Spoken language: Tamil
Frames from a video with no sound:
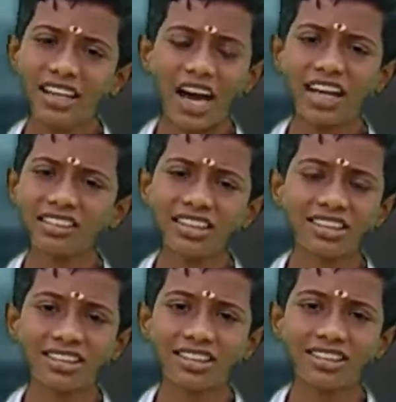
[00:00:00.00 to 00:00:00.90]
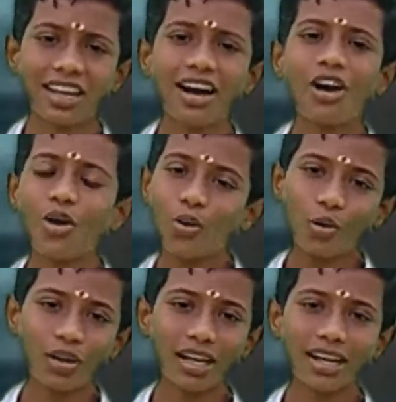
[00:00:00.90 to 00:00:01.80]
இந்த ஆசனத்தை செஞ்சால்
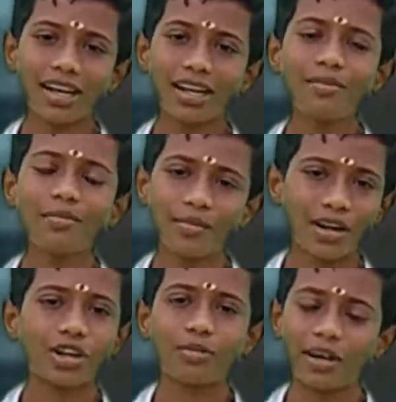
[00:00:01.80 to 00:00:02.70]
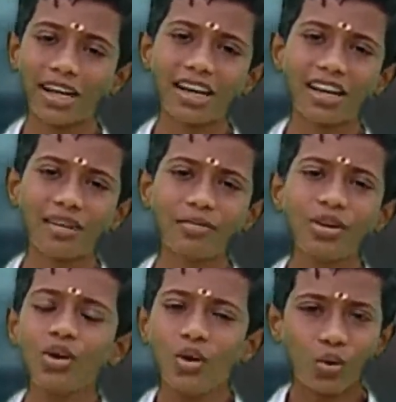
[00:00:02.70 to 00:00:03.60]
உடல் நலம் மற்றும் மனநலம்
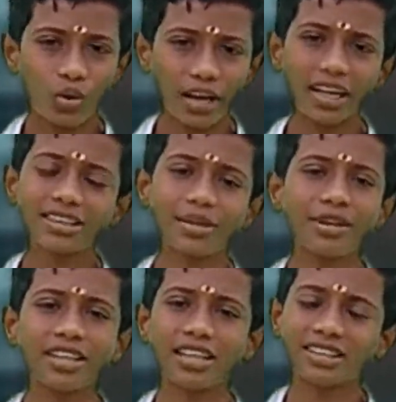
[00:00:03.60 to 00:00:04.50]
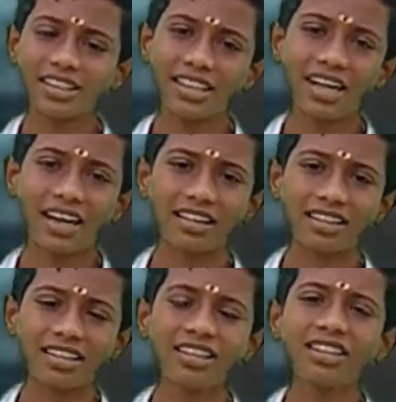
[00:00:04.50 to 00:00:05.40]
ஒரே சமயத்தில்
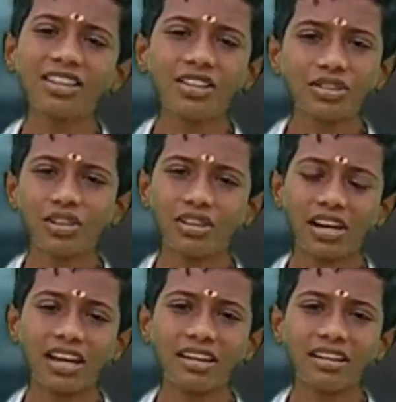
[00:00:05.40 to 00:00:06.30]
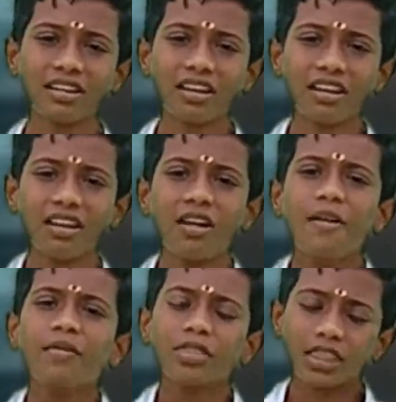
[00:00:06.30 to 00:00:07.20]
சீராகுதுன்னு சொல்கிறாரு
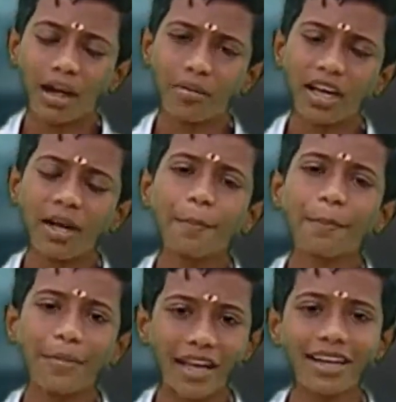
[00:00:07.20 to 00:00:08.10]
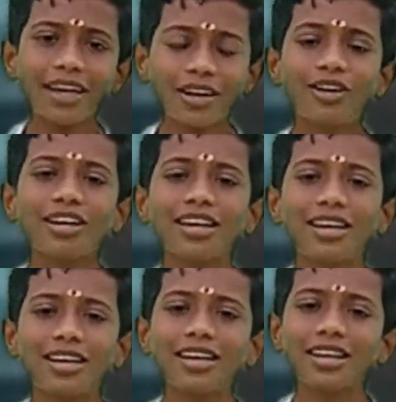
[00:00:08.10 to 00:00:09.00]
நாம் பெரிய
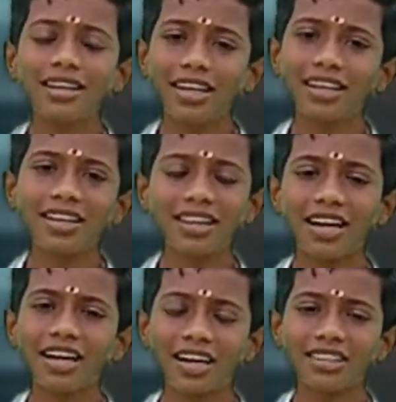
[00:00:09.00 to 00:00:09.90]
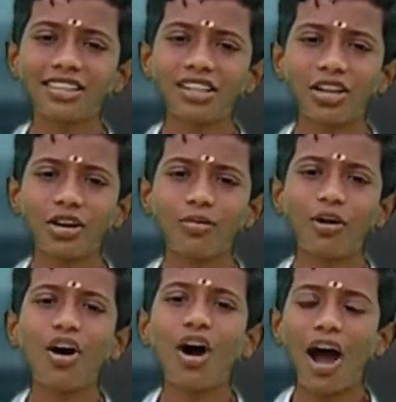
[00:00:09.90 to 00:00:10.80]
நோய்கள்னு எதெல்லாம் நினச்சிட்டு
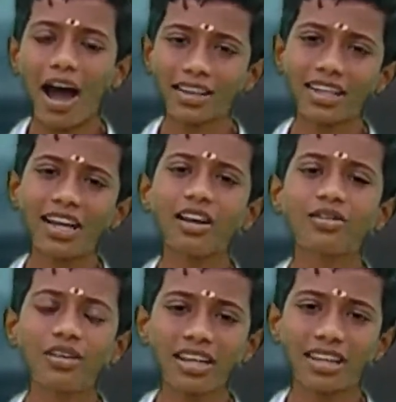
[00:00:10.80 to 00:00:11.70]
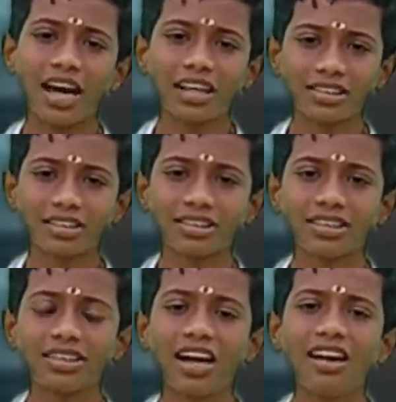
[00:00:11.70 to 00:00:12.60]
இருக்கோமோ அதெல்லாம் கூட இந்த ஆசனம்
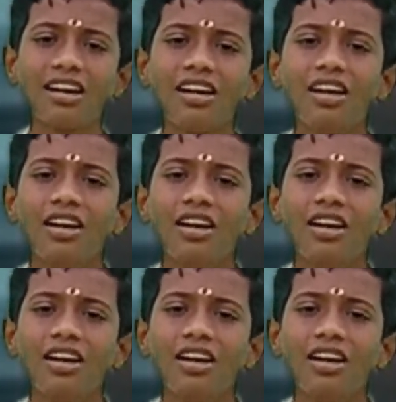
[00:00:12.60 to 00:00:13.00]
செஞ்சால்